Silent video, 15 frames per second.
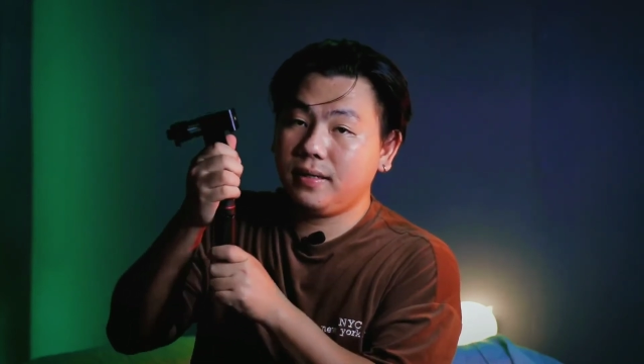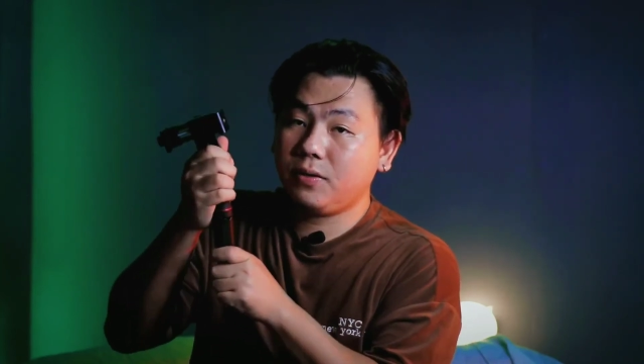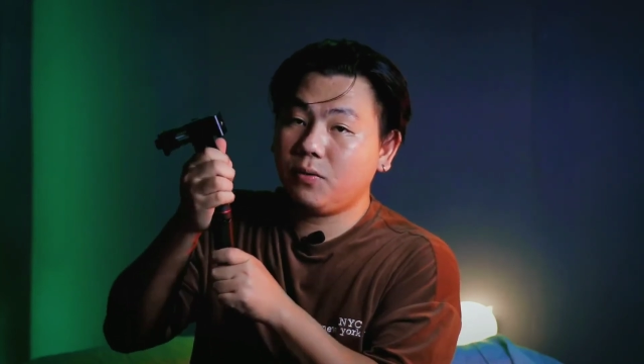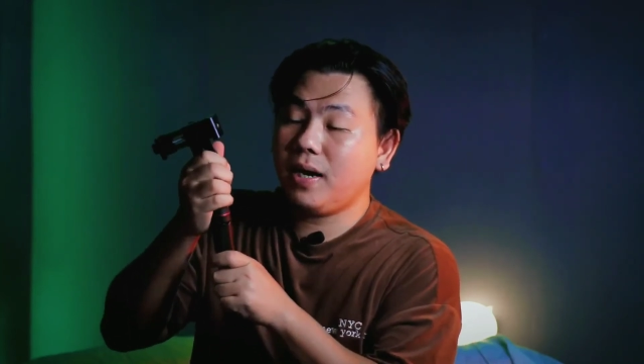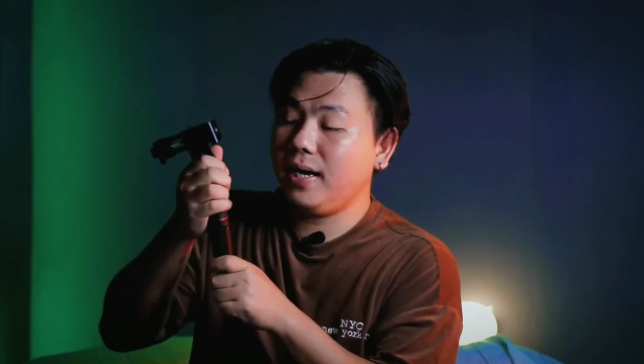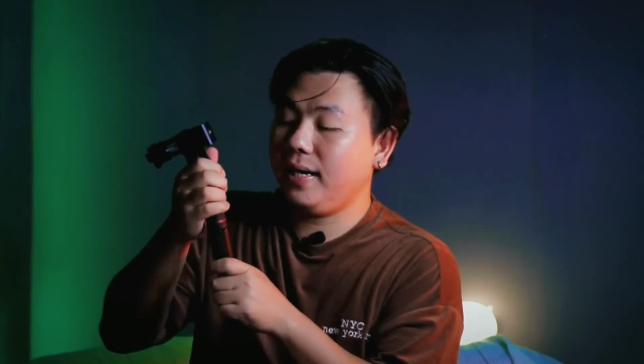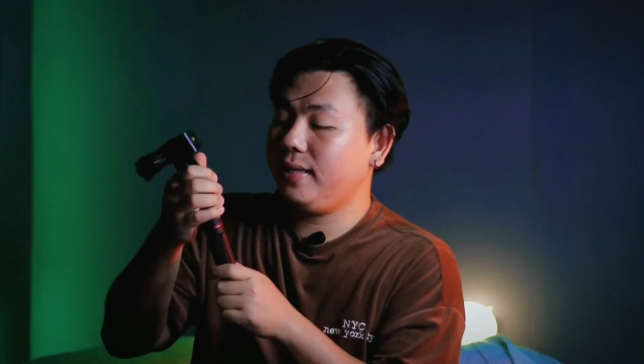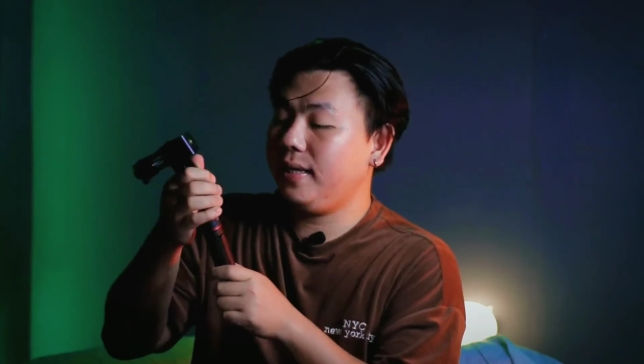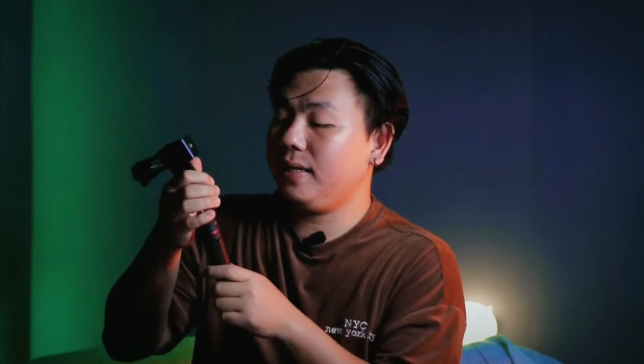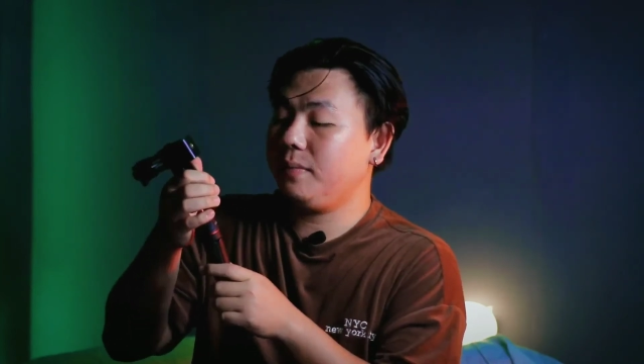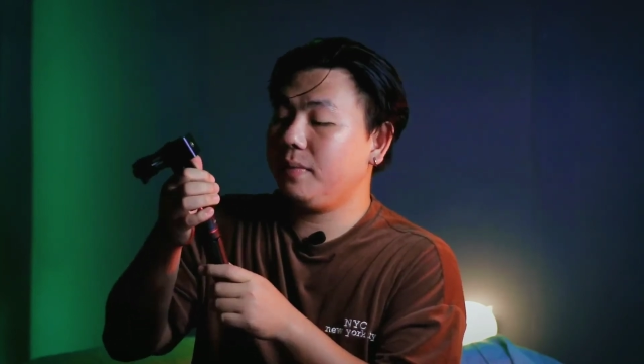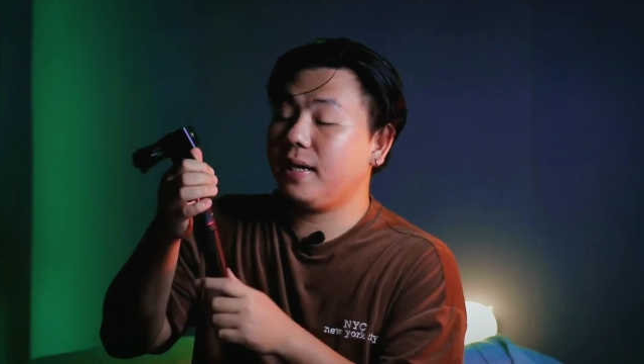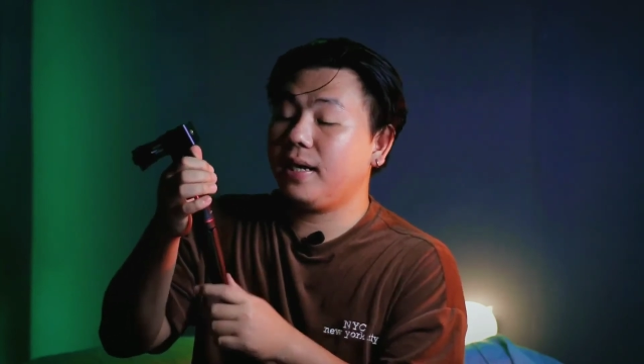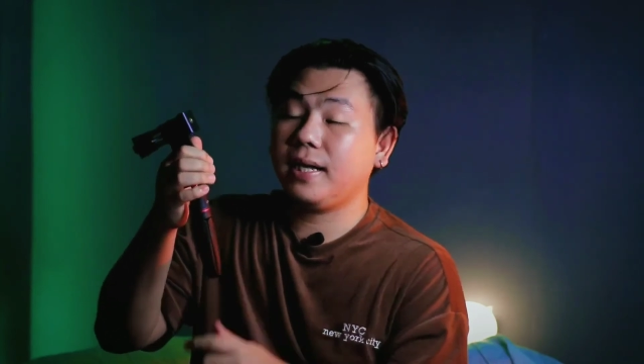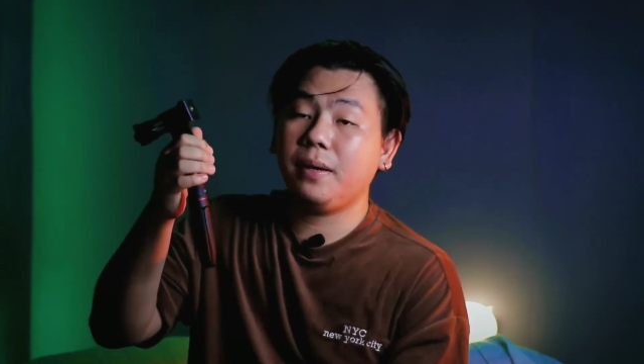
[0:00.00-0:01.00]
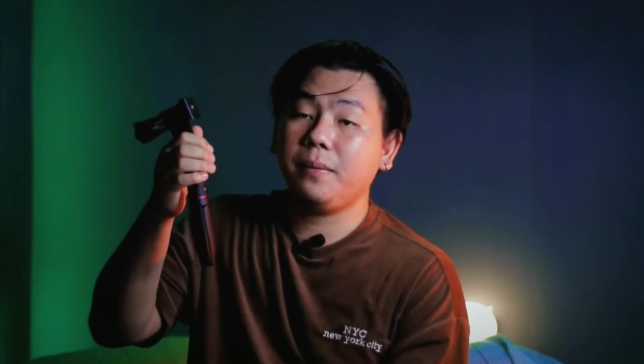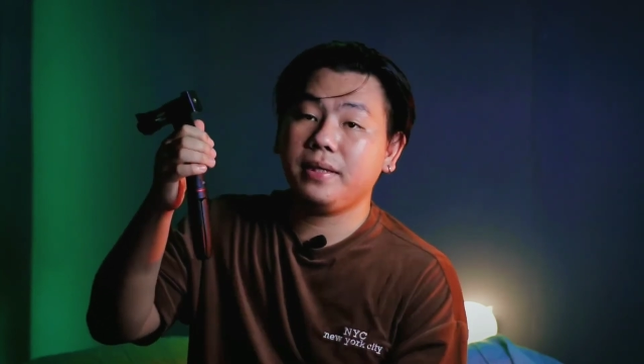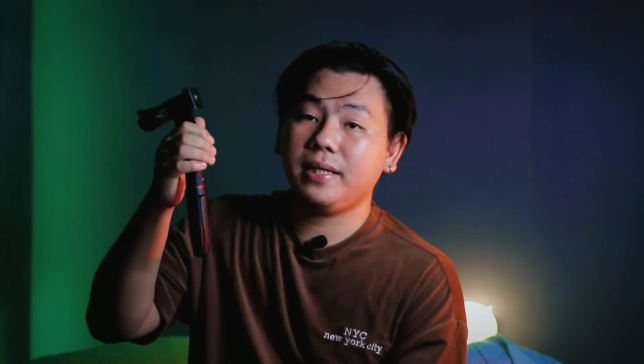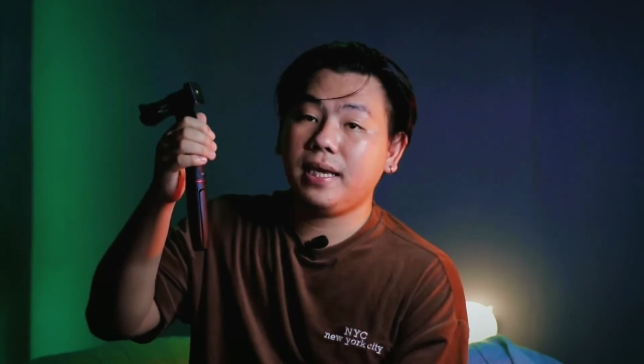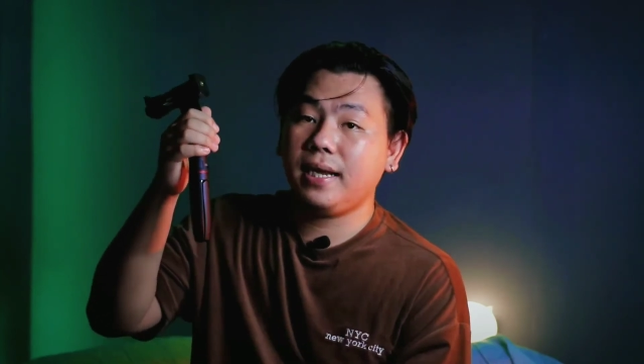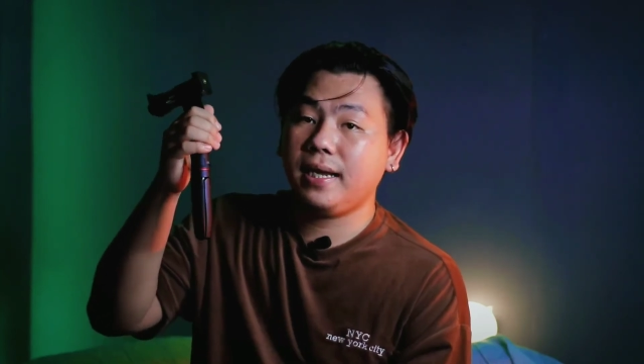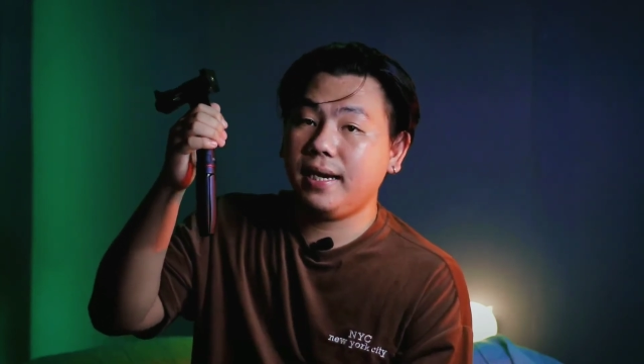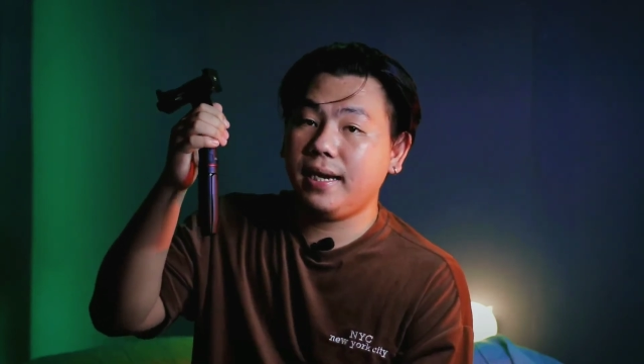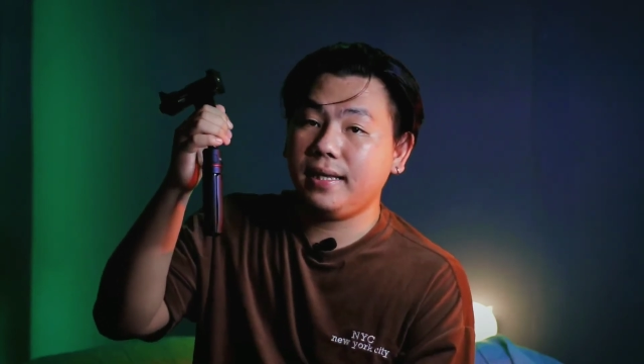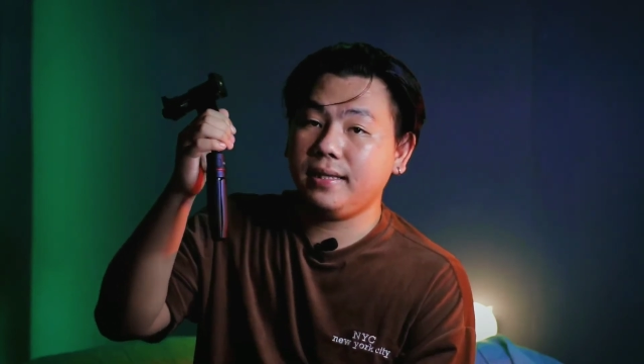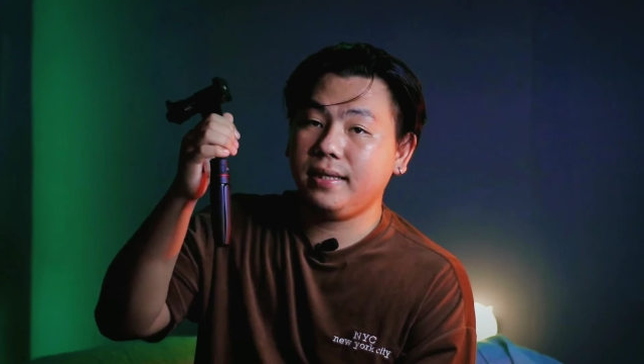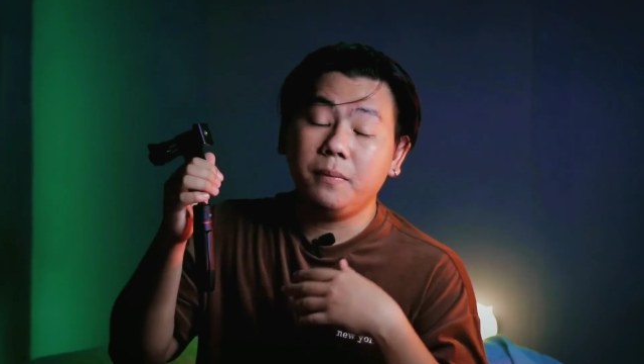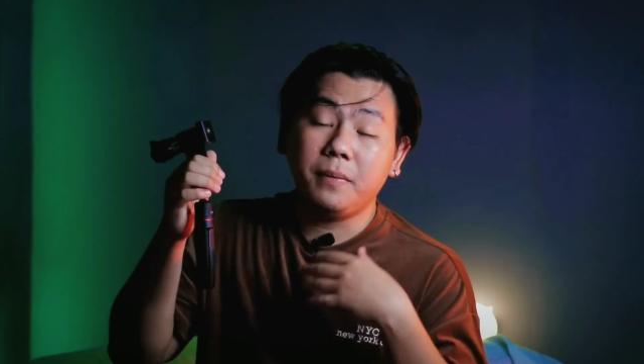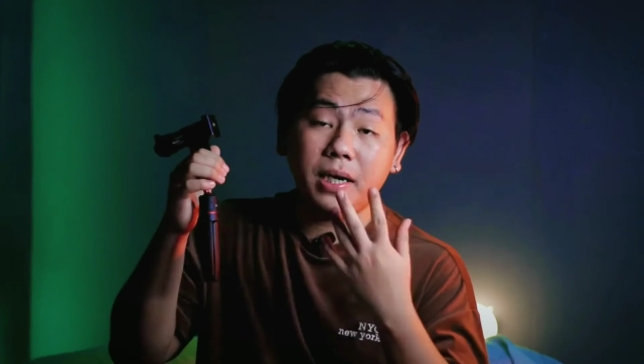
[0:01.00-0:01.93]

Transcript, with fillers: quality at magagamit talaga natin.